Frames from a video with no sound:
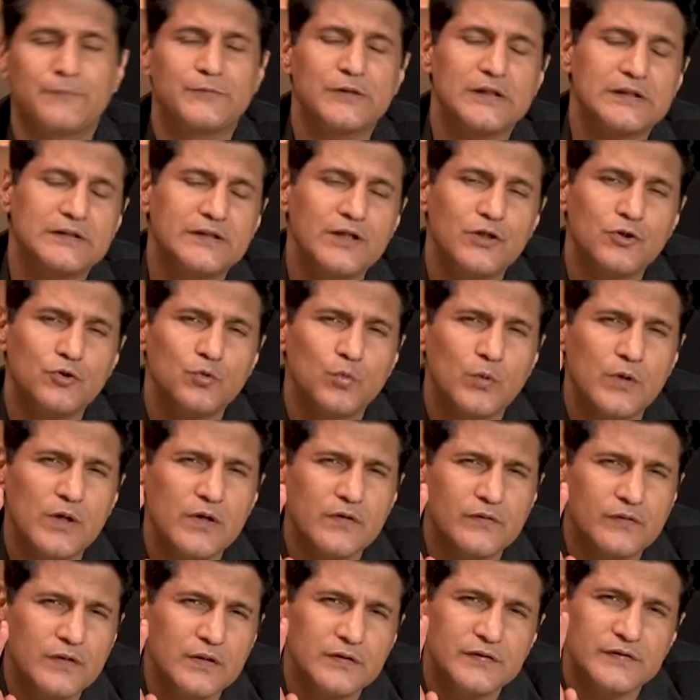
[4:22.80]
अब चलते हैं
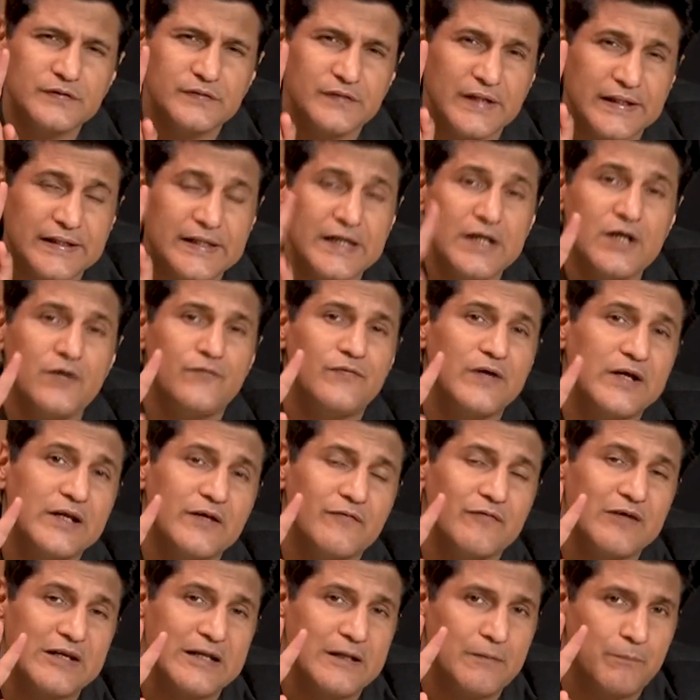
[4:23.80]
टुवर्ड्स द सेकेंड
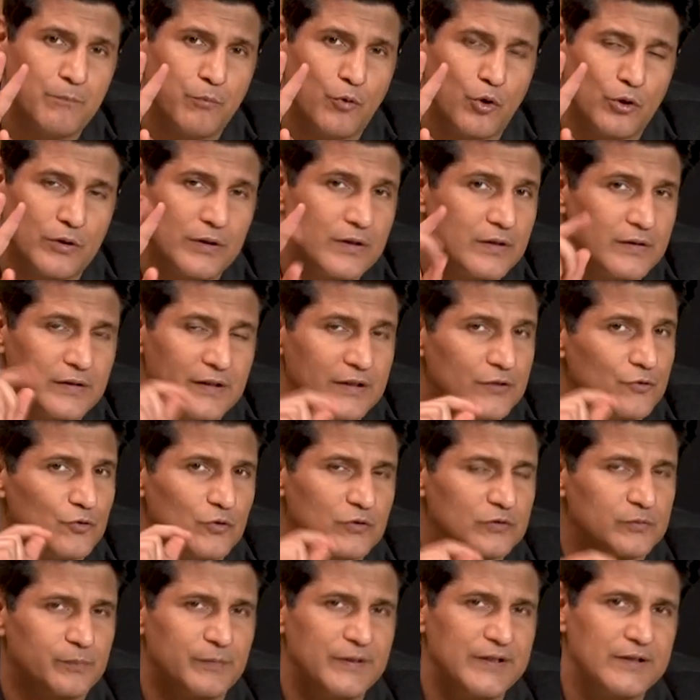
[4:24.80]
वेरी वेरी इंपॉर्टेंट थिंग
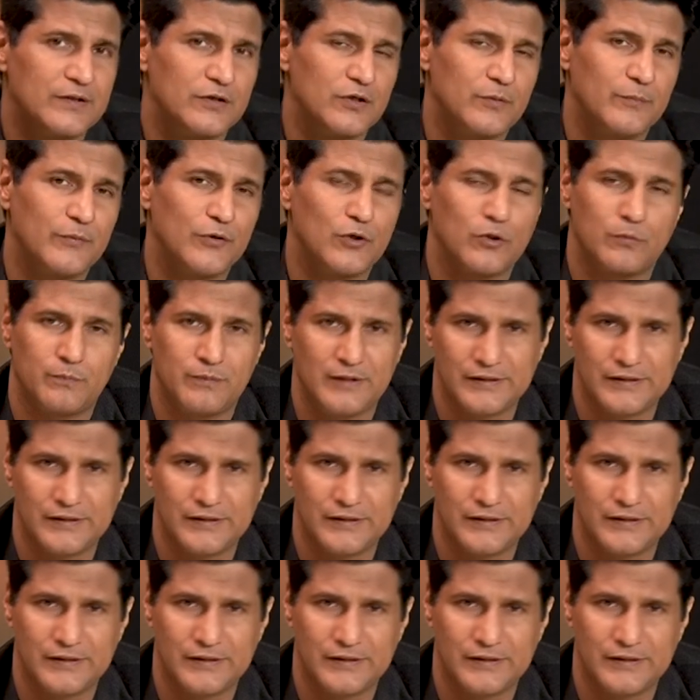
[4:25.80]
जो इस प्रिंटर में और